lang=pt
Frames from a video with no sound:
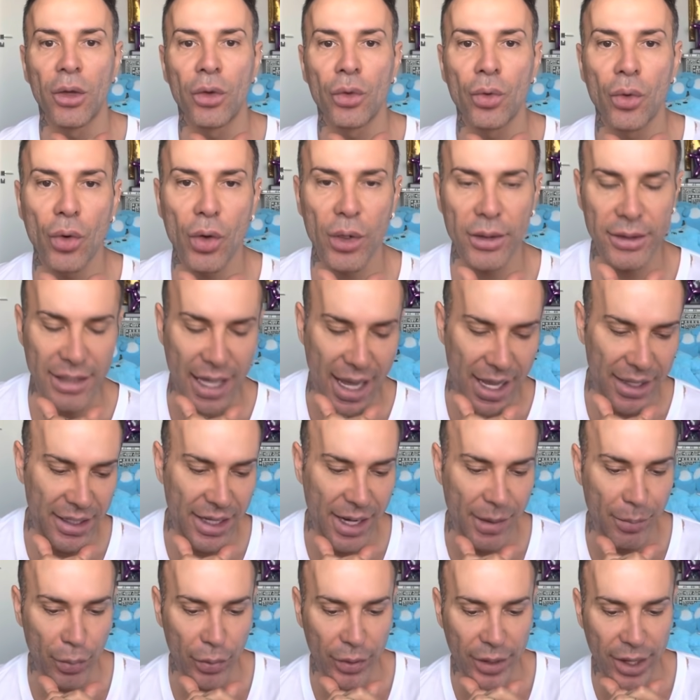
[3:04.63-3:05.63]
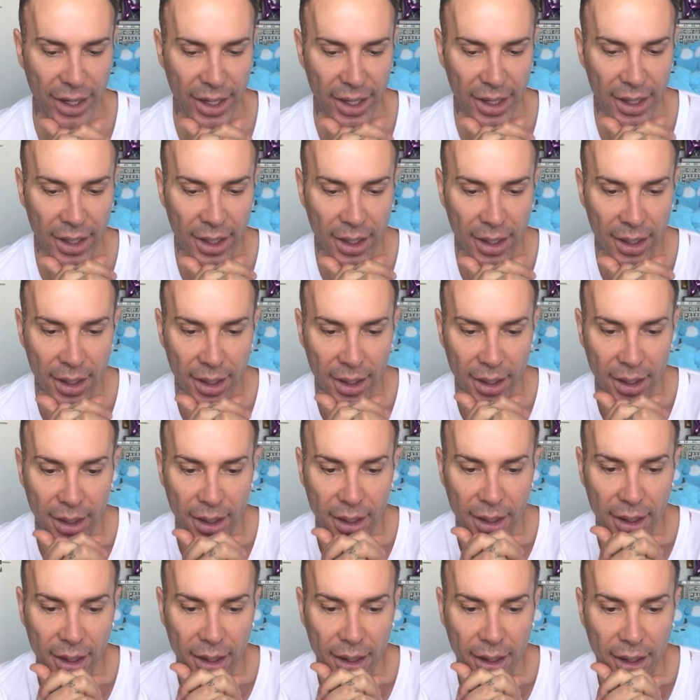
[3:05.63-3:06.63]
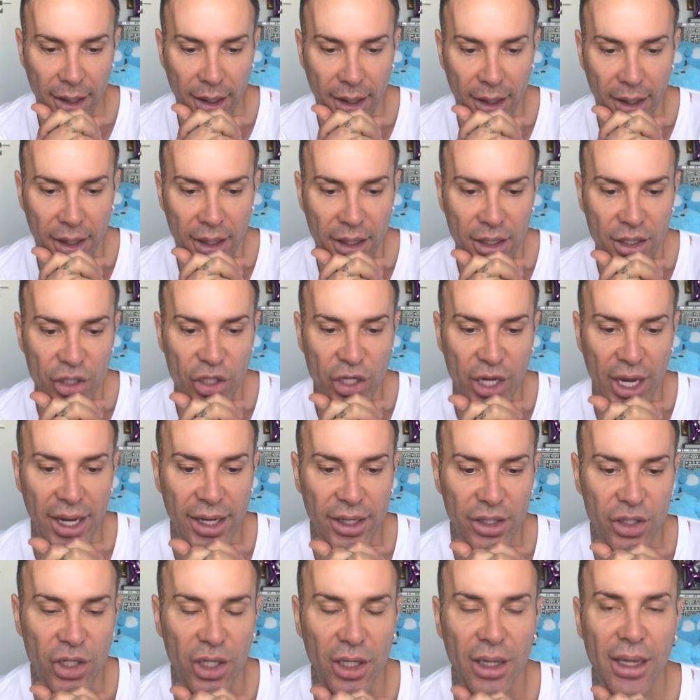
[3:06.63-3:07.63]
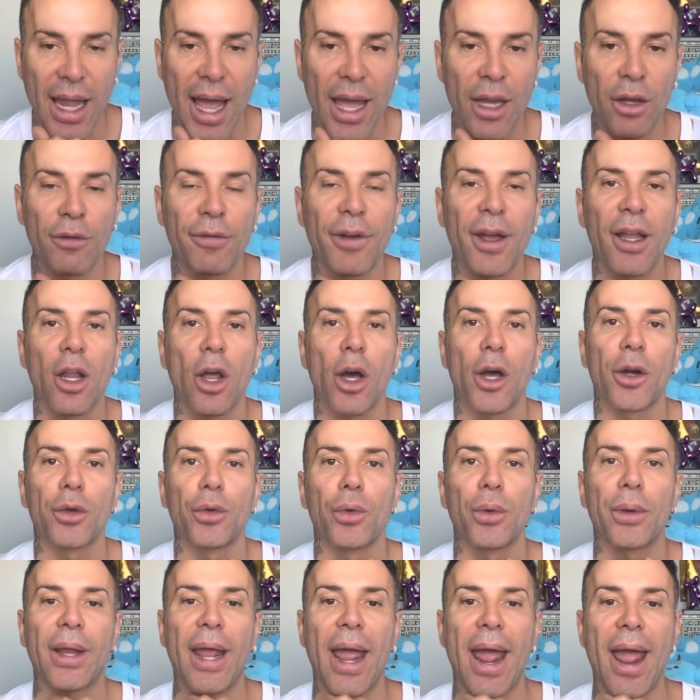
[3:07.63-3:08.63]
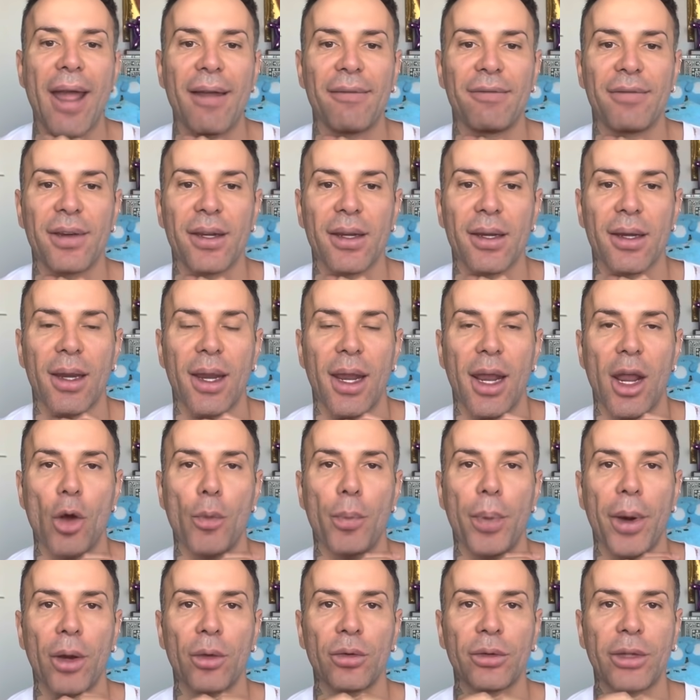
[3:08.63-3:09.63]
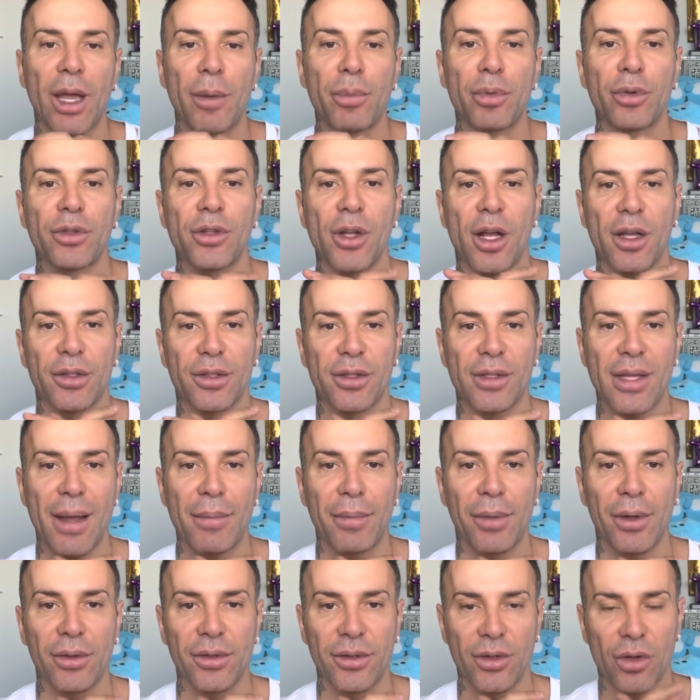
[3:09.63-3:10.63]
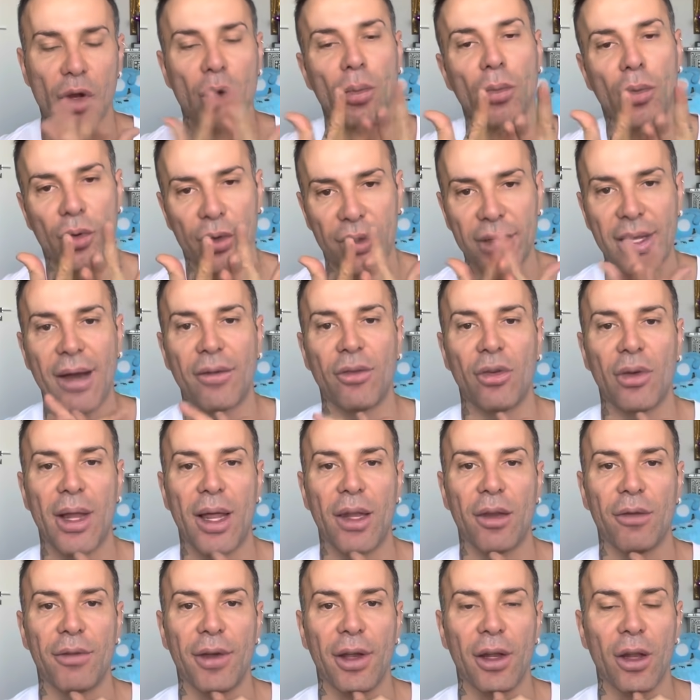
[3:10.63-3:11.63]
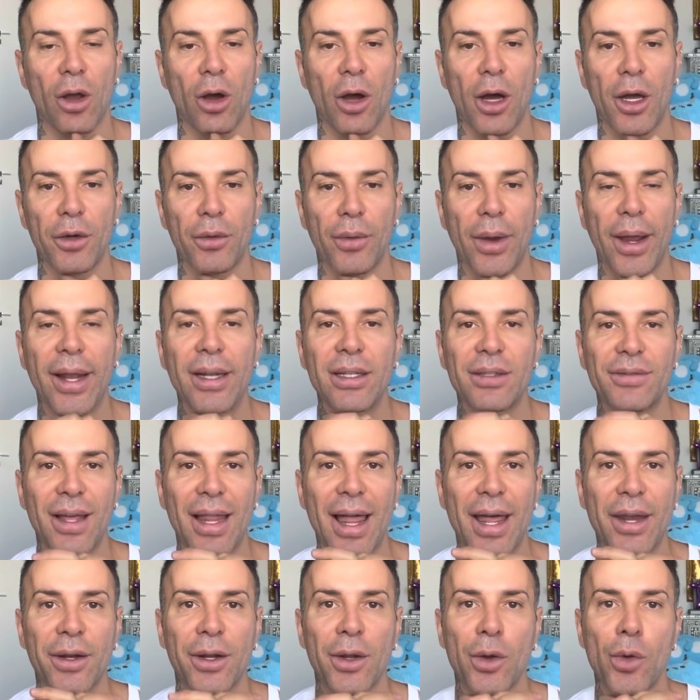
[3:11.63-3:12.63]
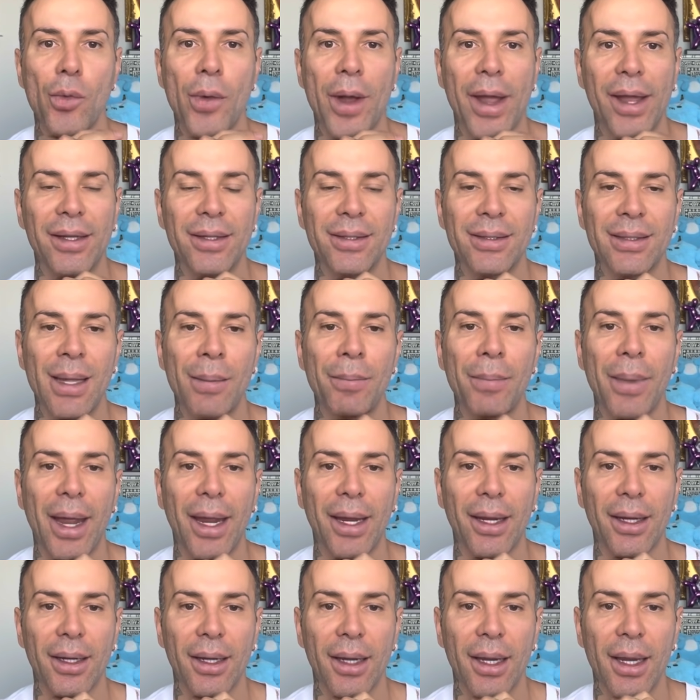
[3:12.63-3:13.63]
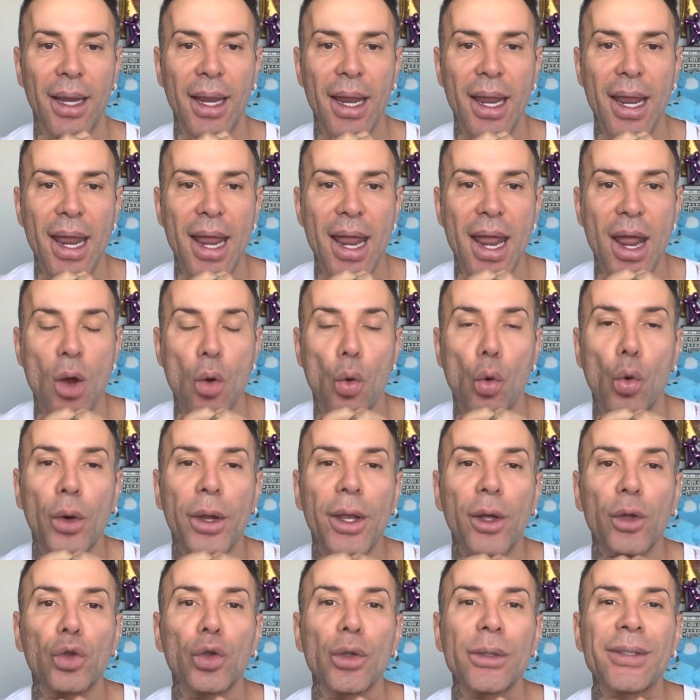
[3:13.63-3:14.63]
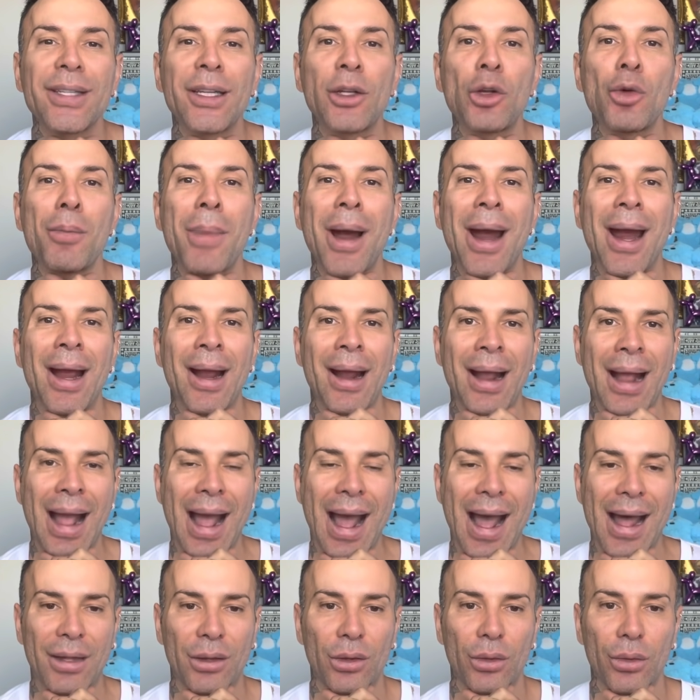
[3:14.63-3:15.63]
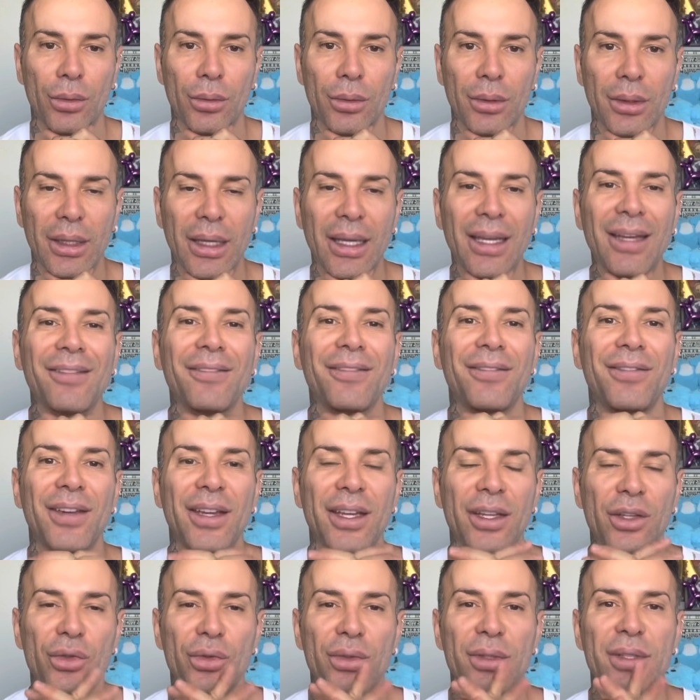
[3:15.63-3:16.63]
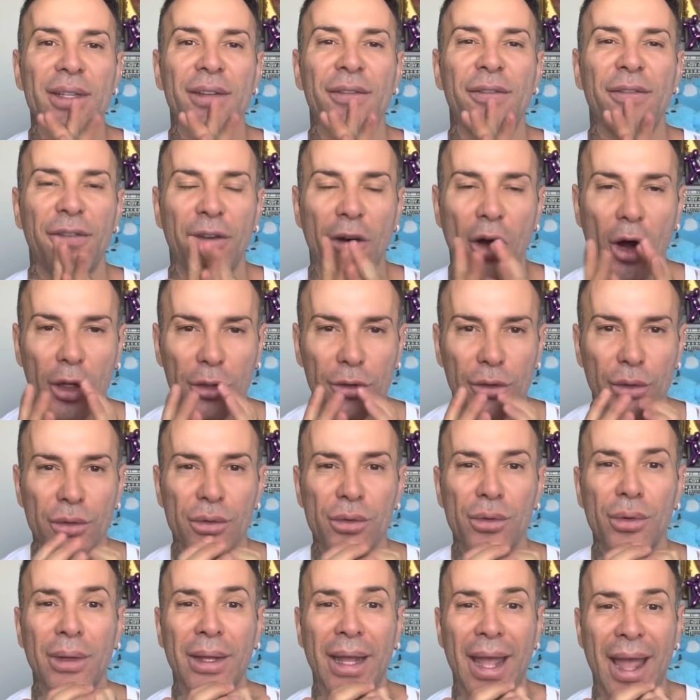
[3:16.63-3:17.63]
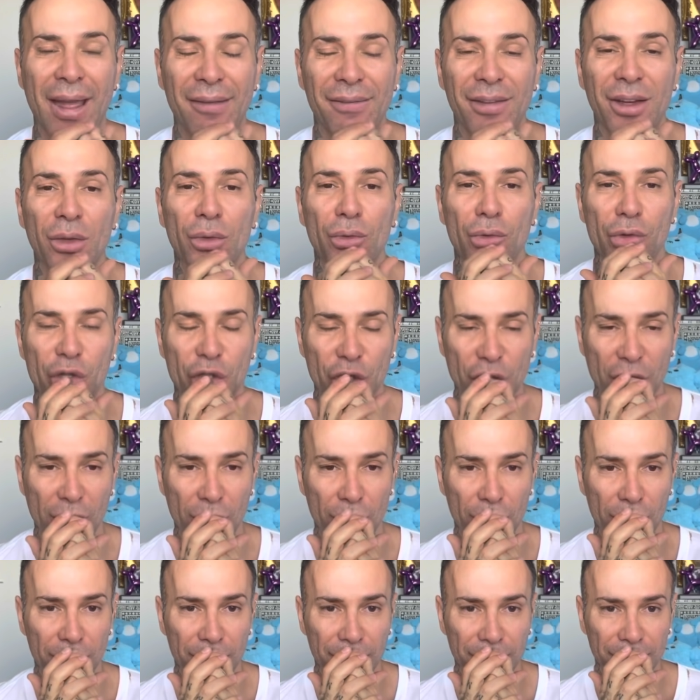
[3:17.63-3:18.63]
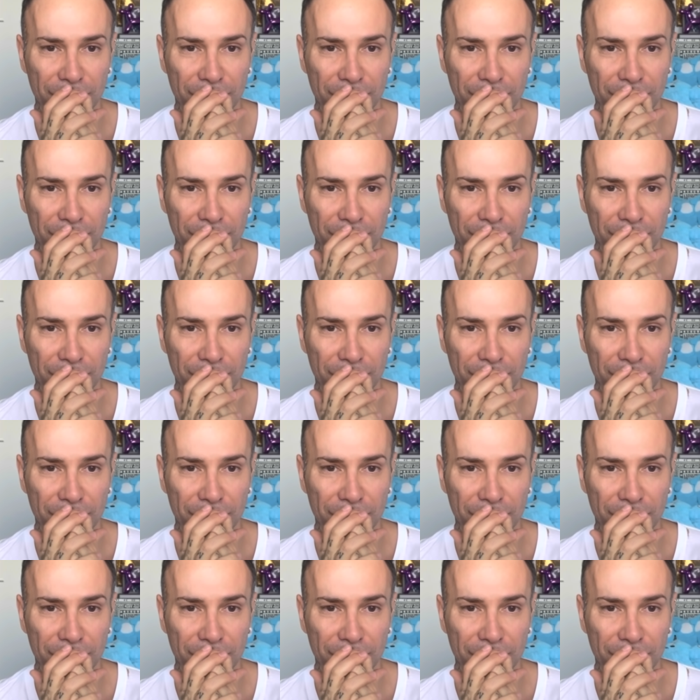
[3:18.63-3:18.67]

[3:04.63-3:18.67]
Não gostaria, porque gente, lá no velório do Kevin, eu perguntei para os nossos amigos em comum que estavam lá no velório, eles falaram com eles também. O que eu tô sendo marcado em vídeos e fotos do Kevin no chão,